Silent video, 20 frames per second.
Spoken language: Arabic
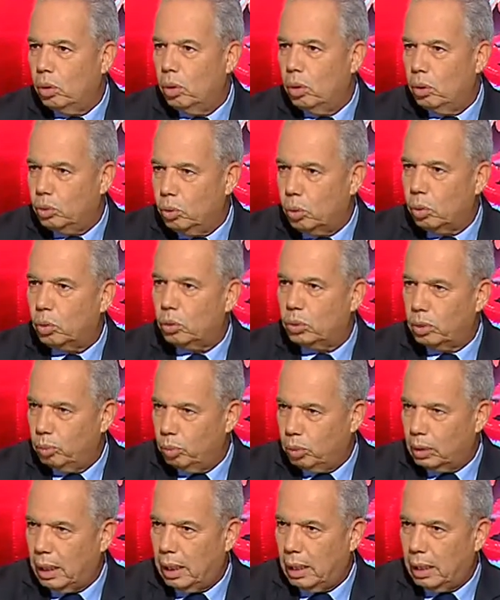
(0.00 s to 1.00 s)
الدروس
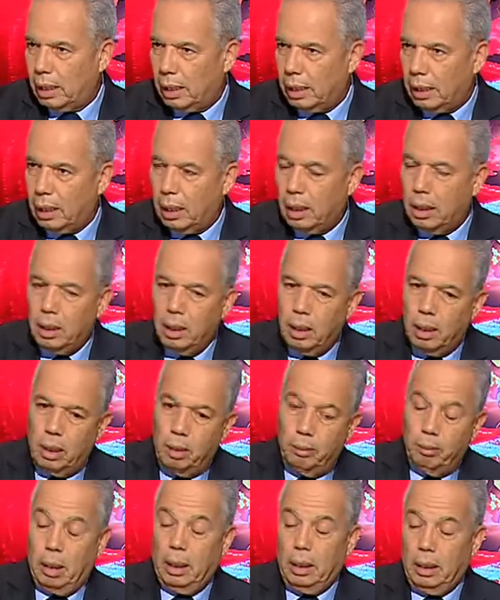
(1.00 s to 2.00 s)
المتأخرة
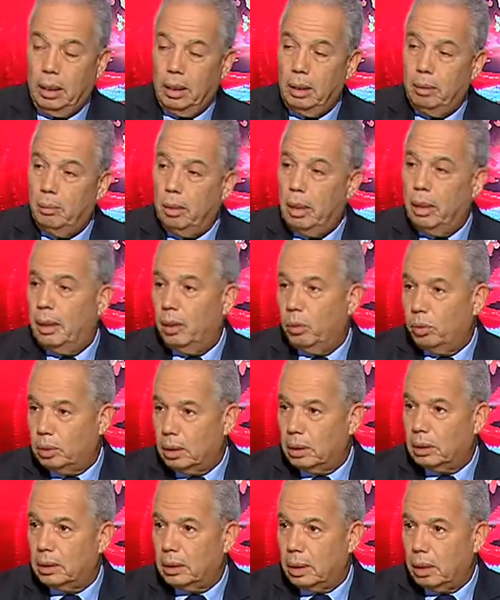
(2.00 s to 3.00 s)
مع العلم أن
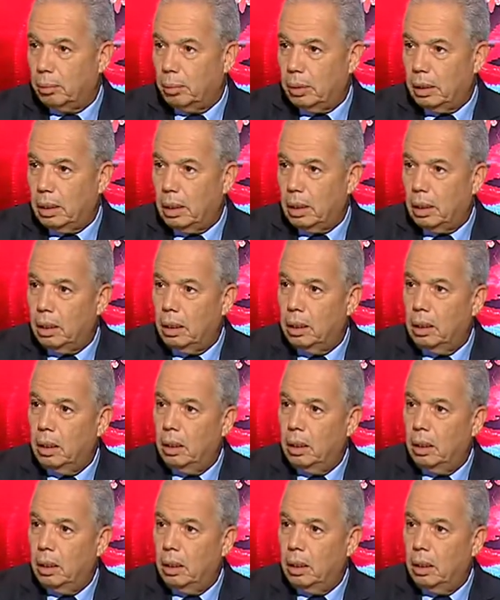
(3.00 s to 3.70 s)
وزارة التربية